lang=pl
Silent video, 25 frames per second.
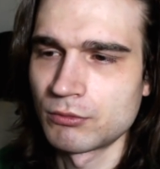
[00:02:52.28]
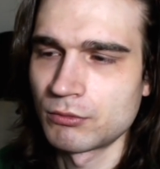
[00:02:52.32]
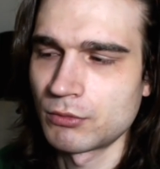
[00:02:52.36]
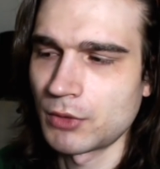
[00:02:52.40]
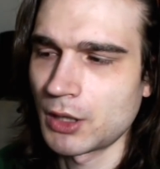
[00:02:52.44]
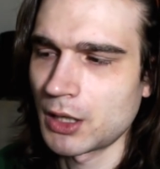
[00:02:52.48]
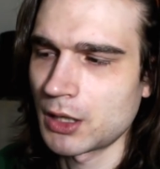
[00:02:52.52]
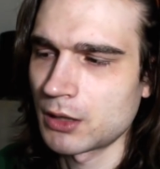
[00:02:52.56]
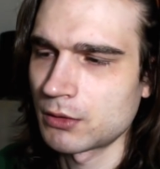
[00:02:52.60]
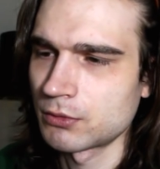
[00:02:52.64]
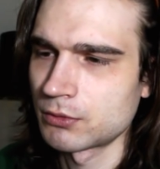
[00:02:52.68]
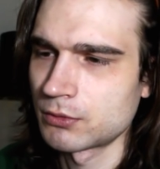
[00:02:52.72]
y,
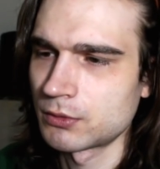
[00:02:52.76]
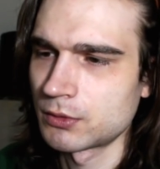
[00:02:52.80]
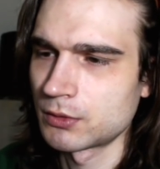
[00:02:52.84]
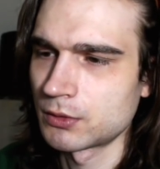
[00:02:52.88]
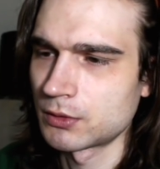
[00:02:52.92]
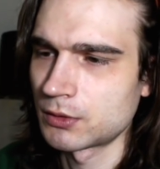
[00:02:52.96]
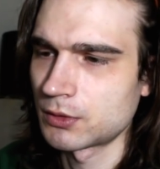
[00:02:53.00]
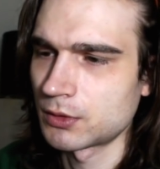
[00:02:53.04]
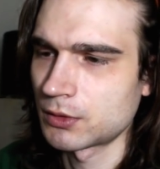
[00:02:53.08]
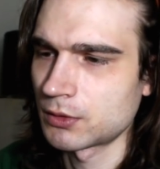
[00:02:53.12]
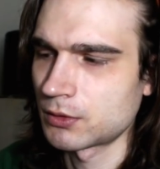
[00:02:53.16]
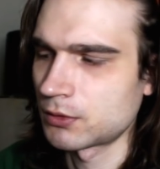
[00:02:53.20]
miał,
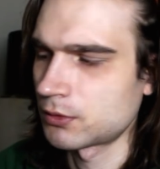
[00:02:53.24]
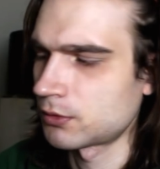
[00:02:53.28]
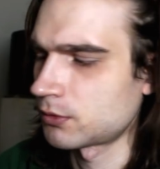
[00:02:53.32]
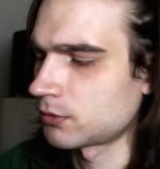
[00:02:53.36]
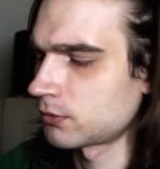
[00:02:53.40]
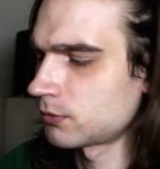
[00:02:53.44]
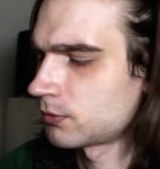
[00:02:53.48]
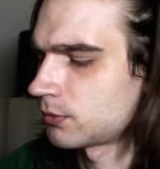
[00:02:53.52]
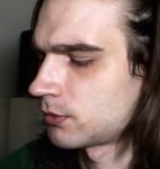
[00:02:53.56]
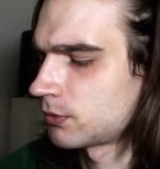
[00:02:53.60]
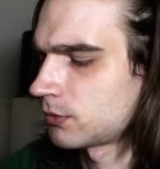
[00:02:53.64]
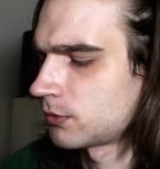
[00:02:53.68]

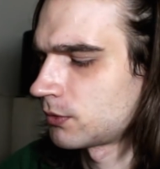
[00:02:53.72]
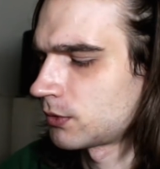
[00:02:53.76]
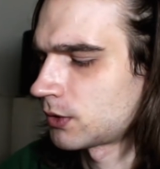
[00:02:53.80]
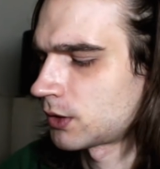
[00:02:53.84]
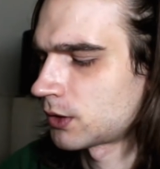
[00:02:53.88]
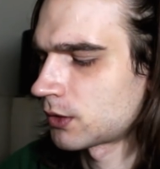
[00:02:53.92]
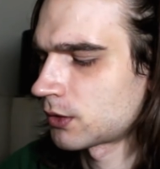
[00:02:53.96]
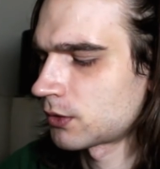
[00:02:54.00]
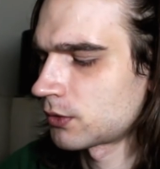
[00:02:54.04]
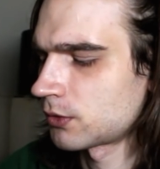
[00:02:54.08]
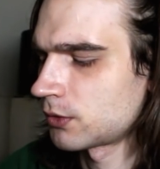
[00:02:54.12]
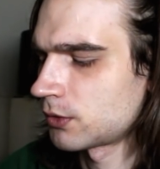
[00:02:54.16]
to
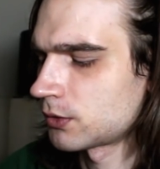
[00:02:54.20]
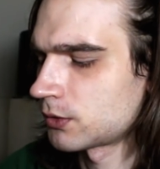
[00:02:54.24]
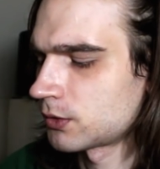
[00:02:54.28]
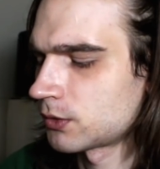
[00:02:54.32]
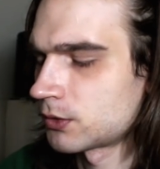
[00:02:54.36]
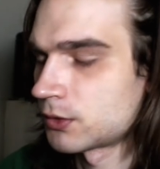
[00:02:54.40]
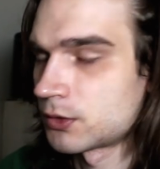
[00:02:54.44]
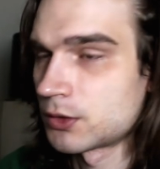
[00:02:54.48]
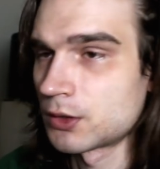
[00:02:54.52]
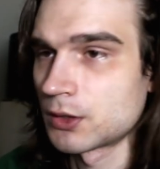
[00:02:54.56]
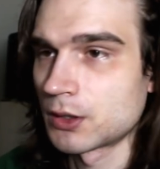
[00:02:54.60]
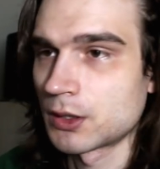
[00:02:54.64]
na koniec
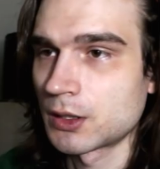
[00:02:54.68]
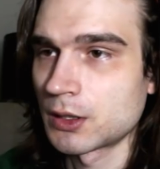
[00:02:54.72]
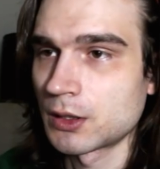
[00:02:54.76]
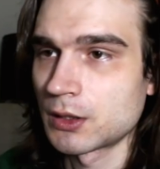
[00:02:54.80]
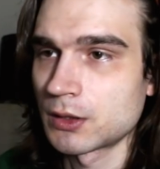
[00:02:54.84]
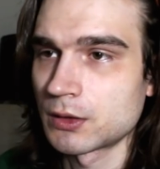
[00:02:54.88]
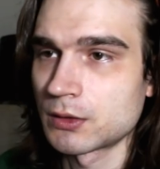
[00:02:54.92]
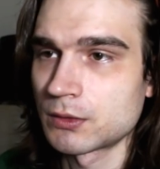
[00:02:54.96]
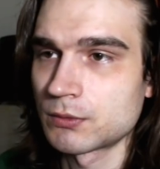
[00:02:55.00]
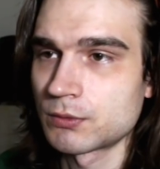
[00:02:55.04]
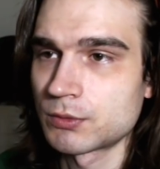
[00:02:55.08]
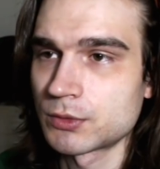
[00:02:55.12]
odcinka
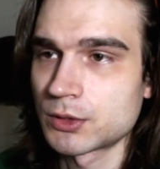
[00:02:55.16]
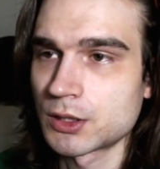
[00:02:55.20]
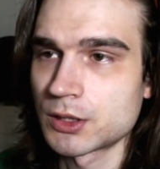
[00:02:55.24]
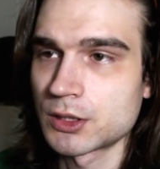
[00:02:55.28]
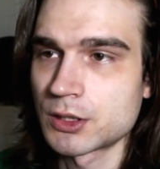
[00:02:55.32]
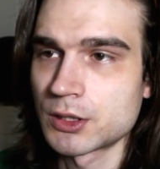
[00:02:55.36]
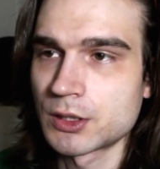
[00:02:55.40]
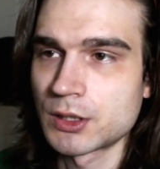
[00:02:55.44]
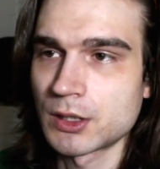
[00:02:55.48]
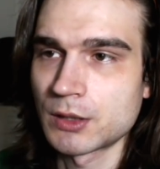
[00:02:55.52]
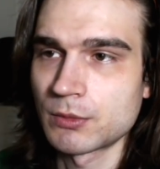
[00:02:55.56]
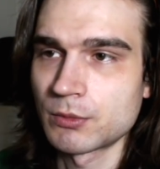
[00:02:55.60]

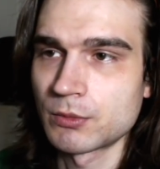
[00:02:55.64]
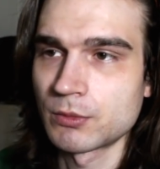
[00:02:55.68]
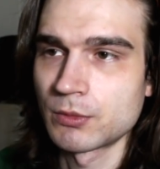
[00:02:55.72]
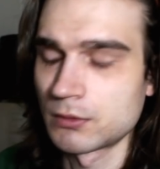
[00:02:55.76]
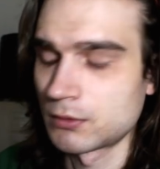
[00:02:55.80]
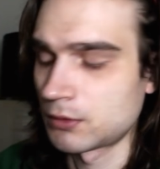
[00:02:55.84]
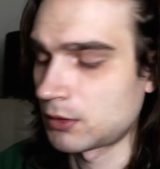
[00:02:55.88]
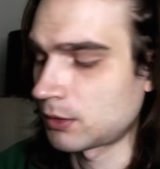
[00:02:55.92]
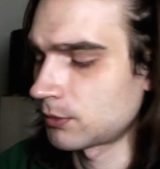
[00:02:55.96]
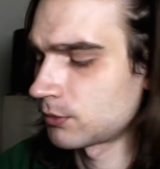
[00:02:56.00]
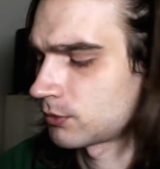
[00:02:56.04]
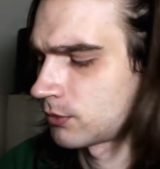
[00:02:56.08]
przeczytam
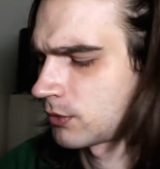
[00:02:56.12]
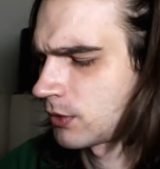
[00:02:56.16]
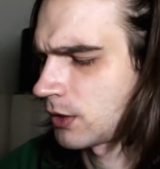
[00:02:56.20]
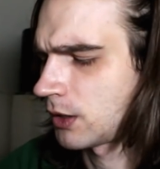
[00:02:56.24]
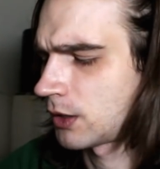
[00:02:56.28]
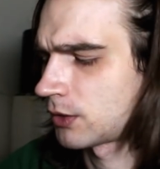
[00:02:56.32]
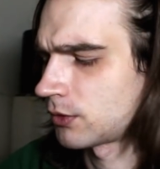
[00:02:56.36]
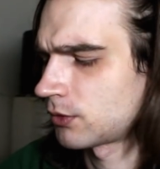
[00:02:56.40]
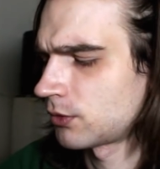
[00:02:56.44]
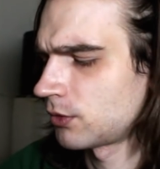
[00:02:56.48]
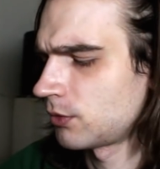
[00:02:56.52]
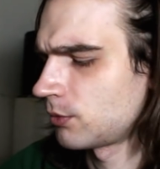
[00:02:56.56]
tam
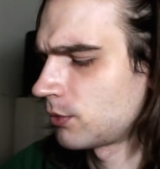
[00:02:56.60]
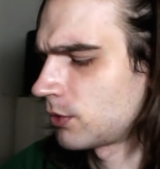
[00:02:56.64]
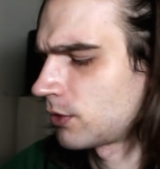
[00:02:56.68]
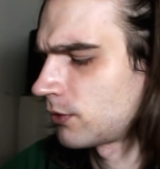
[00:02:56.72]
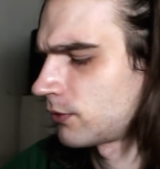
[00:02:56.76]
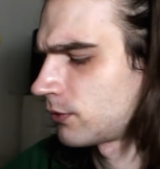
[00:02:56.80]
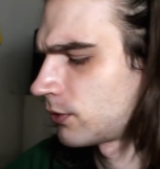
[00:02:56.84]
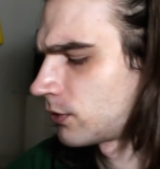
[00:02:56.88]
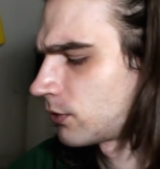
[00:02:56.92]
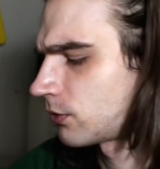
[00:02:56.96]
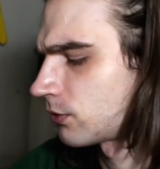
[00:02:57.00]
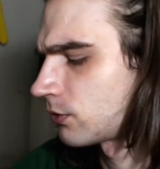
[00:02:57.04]

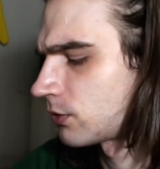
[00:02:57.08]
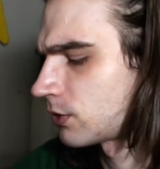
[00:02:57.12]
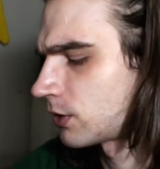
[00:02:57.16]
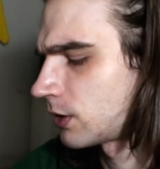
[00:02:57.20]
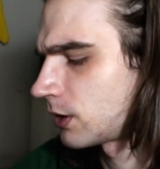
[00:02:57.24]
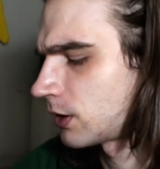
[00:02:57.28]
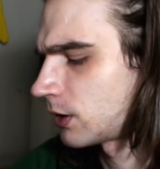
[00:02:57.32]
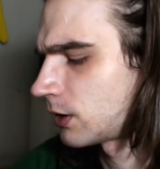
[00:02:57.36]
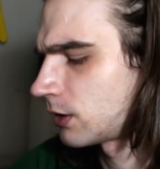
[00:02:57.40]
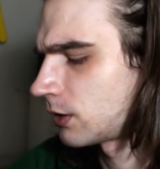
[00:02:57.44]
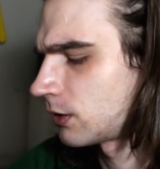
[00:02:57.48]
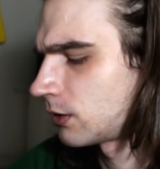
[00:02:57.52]
anonimowo
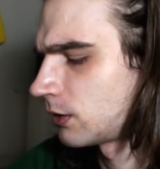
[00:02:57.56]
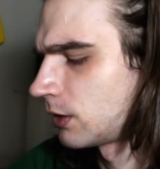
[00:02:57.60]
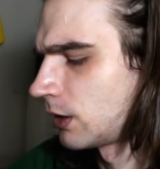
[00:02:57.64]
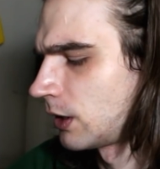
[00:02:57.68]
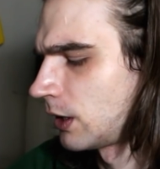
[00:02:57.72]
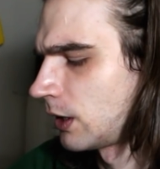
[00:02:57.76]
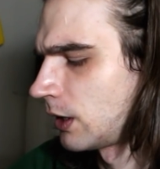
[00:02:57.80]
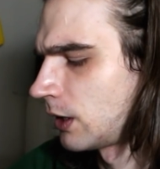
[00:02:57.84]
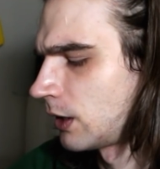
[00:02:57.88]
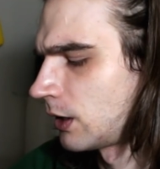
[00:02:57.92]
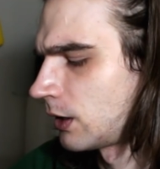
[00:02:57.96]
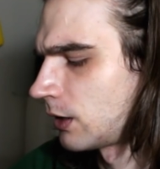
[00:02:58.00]
różne
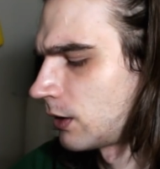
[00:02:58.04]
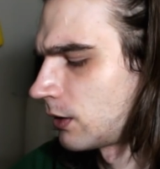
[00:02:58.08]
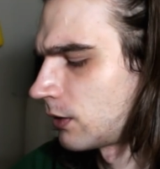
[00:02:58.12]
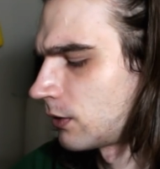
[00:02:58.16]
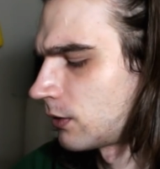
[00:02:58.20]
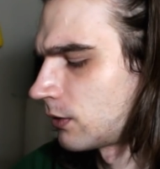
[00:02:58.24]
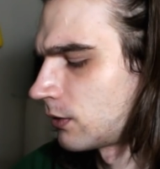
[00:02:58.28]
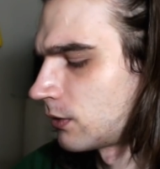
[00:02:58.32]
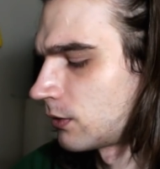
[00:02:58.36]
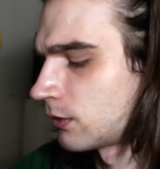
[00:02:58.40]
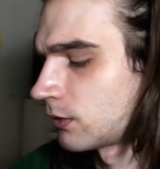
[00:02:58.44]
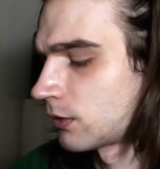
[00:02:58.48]

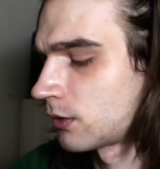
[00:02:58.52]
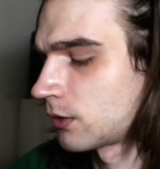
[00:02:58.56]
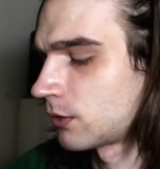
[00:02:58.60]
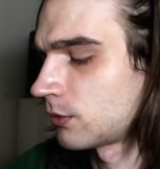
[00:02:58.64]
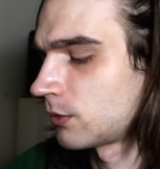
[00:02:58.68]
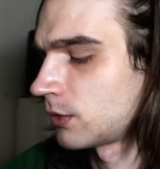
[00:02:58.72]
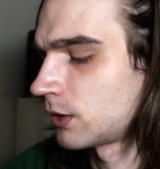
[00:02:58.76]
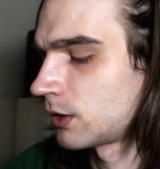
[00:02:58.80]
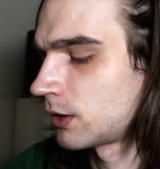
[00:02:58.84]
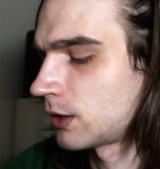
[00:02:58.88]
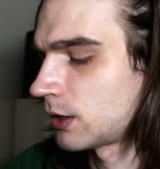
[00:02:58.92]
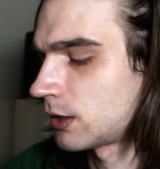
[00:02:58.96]
y,
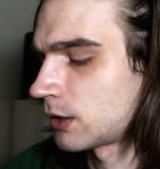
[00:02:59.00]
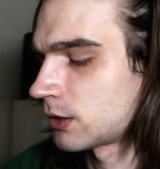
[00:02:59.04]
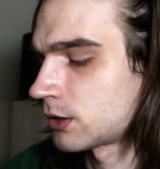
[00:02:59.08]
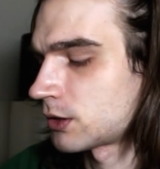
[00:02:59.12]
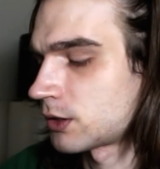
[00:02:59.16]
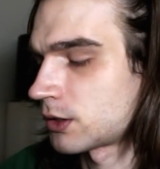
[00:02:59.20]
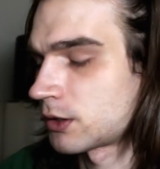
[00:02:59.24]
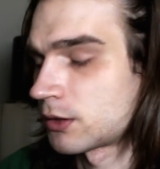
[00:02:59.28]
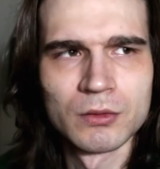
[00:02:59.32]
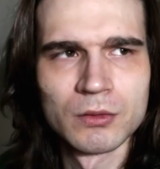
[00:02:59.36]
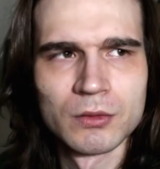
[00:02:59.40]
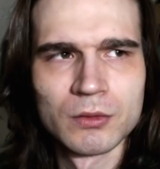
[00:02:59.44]

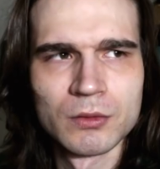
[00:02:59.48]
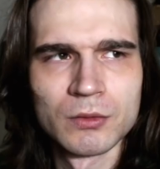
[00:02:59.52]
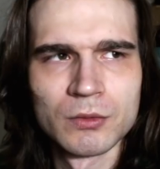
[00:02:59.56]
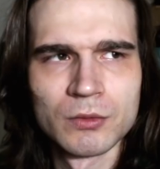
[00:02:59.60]
komentarze.